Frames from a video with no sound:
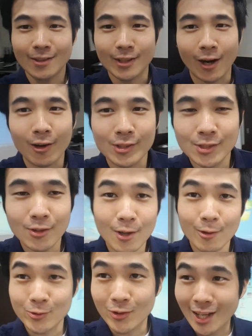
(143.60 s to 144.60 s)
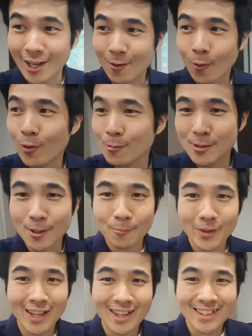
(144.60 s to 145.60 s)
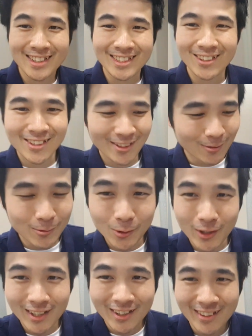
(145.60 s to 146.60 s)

아 시원하고 좋다. 고급스럽네. 이런데 너무 좋아요.